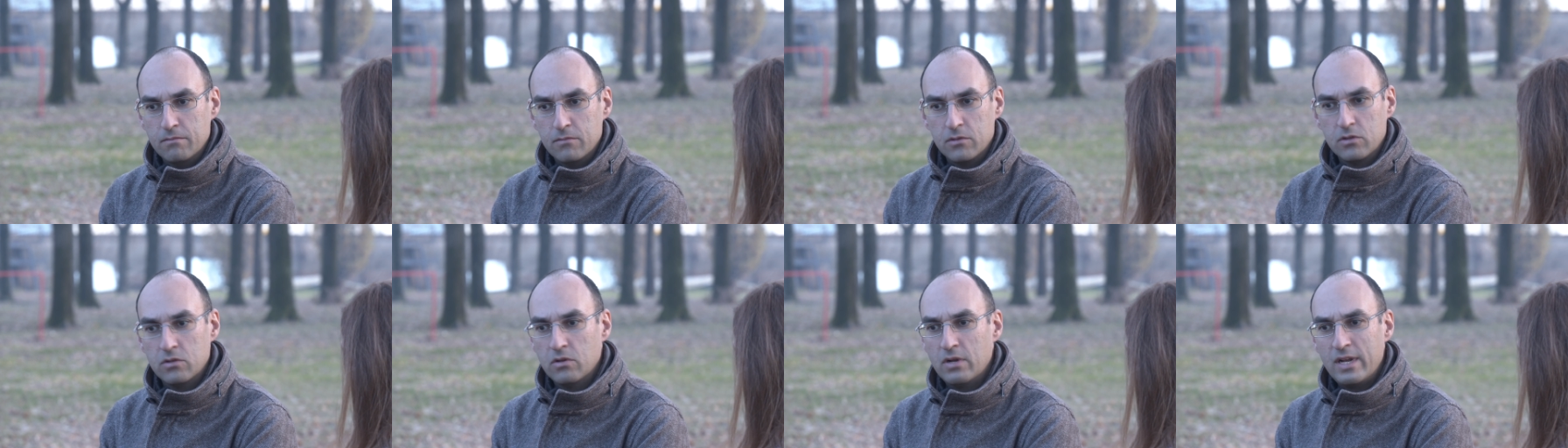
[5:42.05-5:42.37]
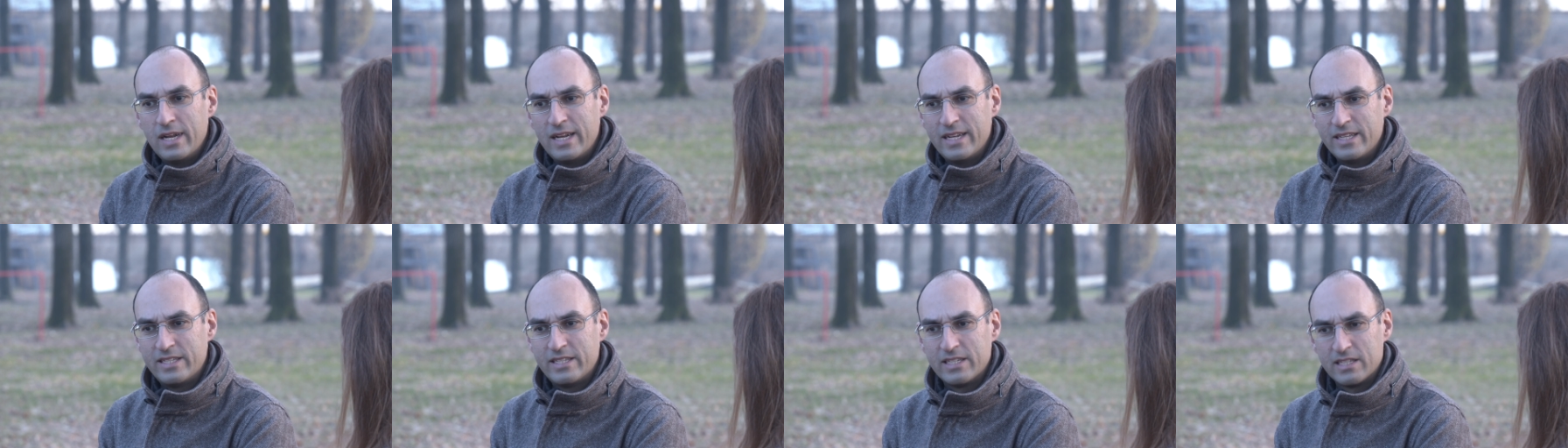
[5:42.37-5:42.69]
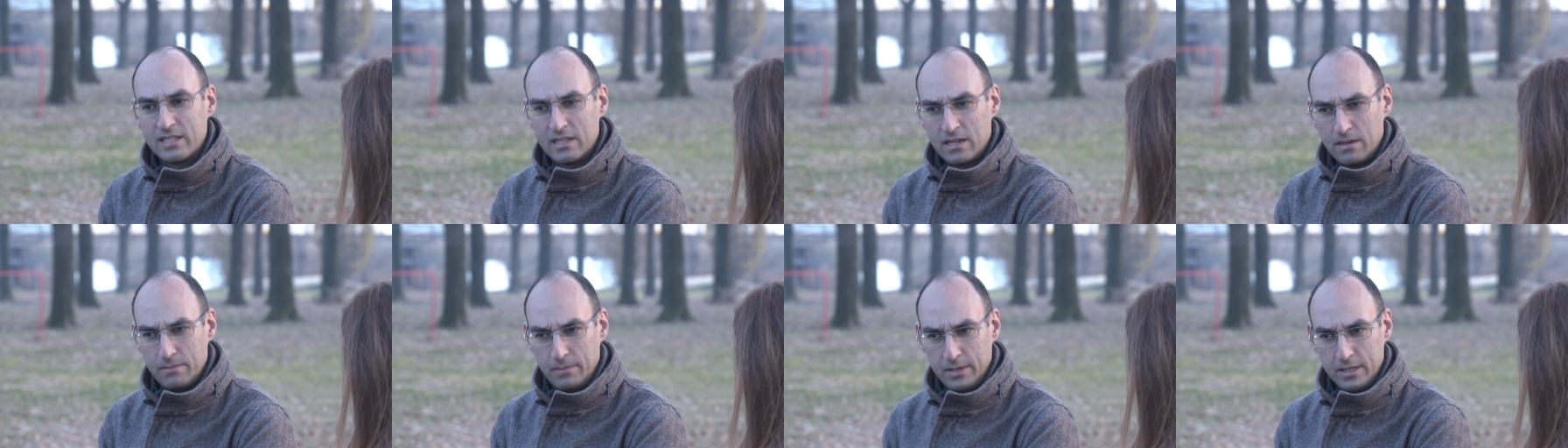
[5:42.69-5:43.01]
non è
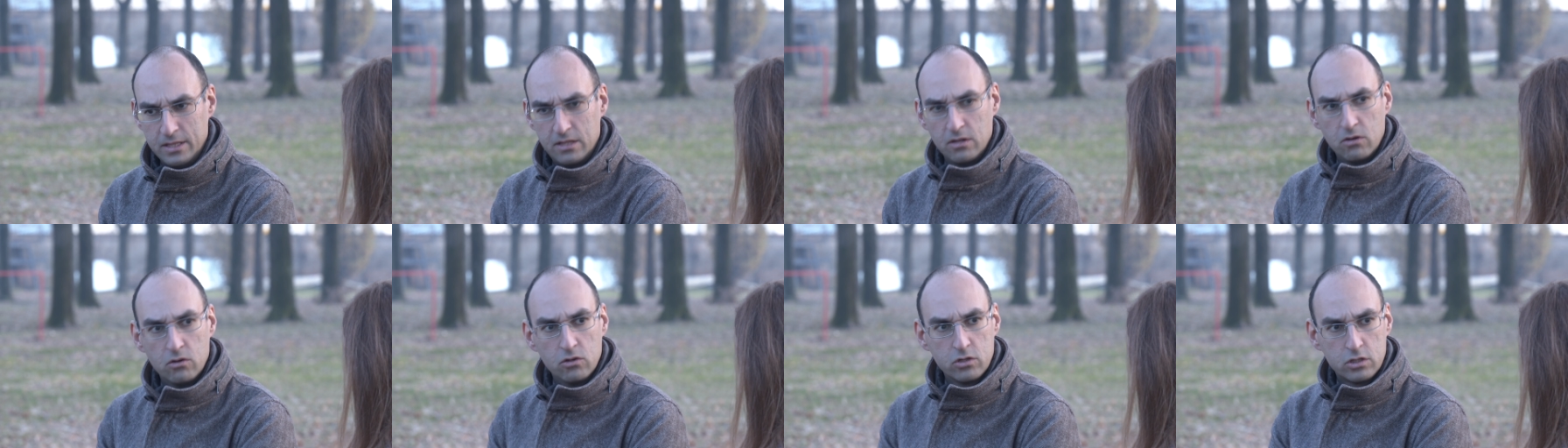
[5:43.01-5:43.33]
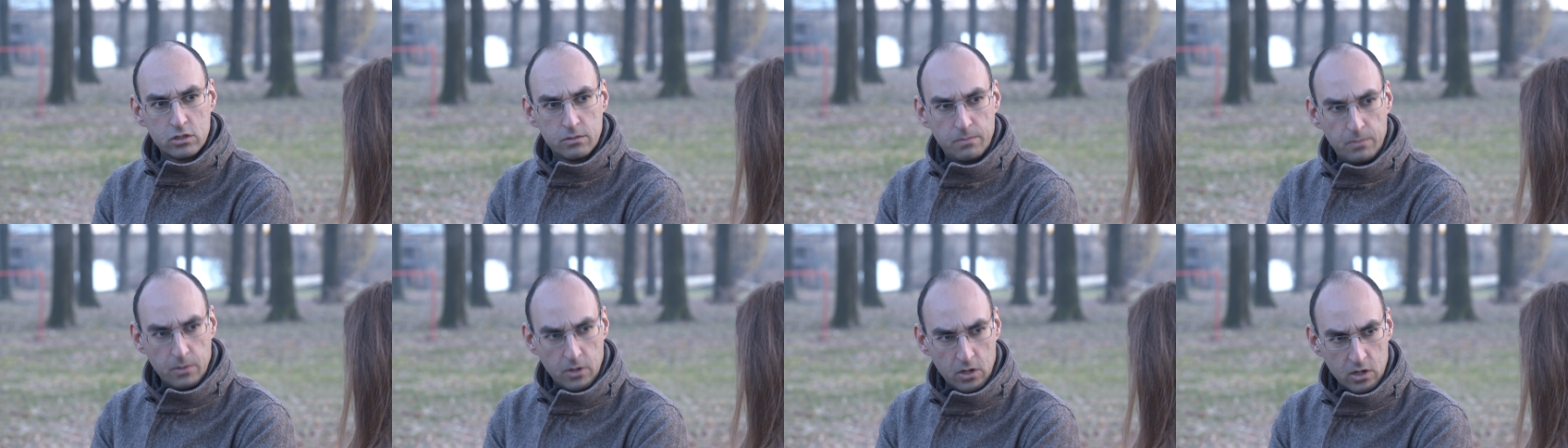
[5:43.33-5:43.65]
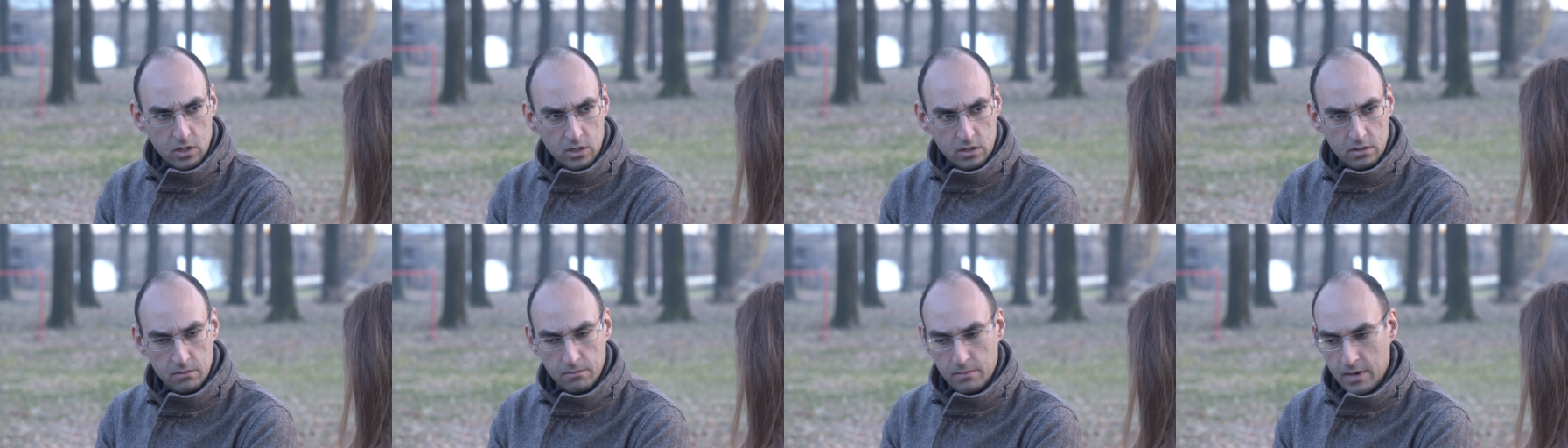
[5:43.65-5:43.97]
necessariamente lo
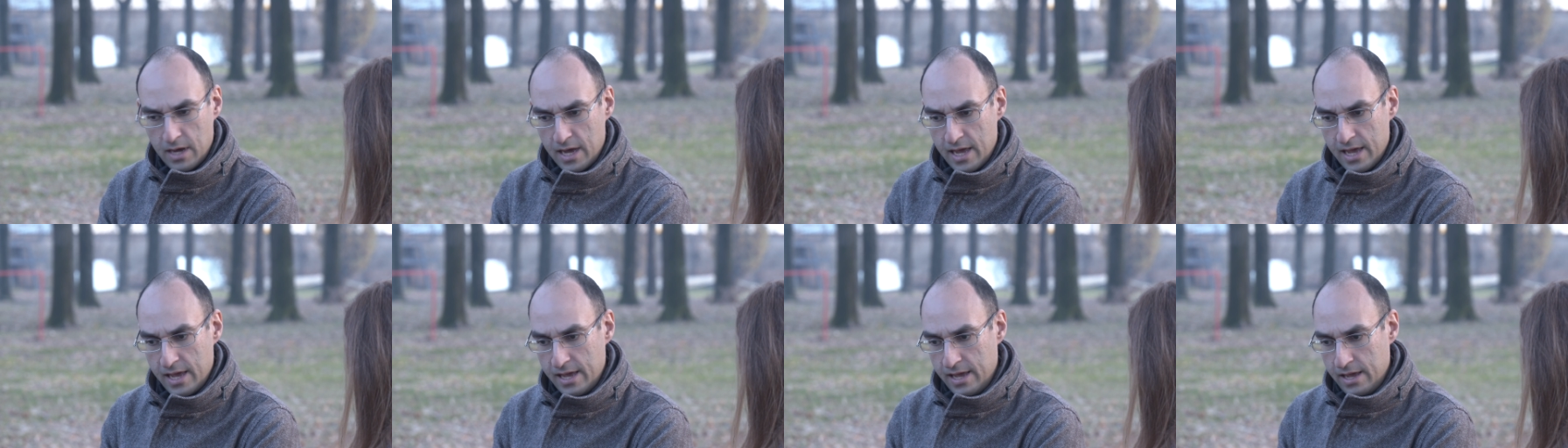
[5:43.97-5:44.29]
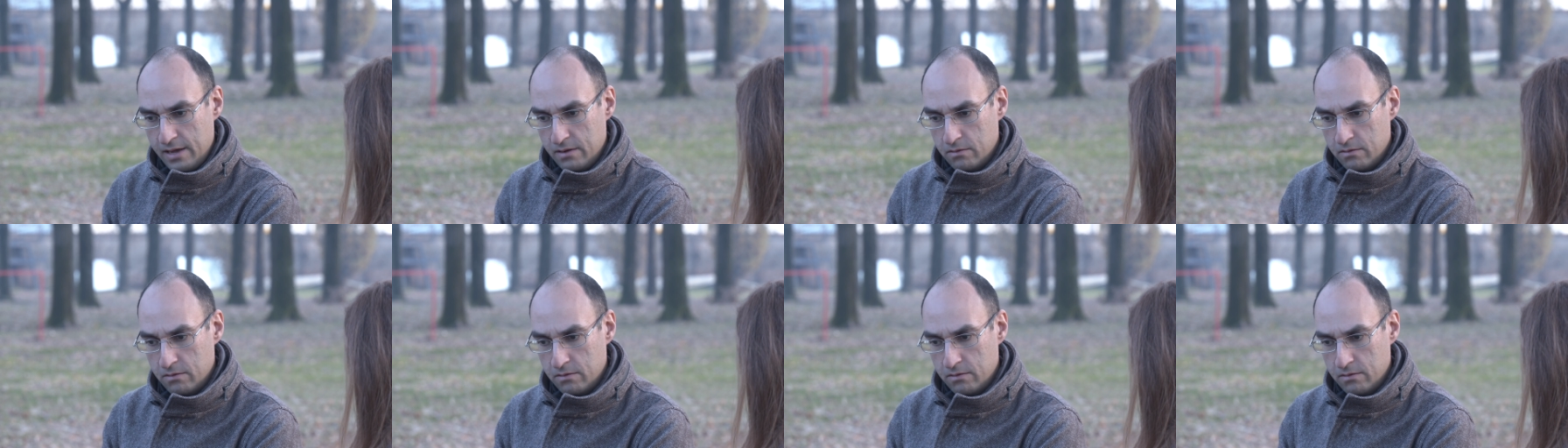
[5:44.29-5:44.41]
sport, ma è,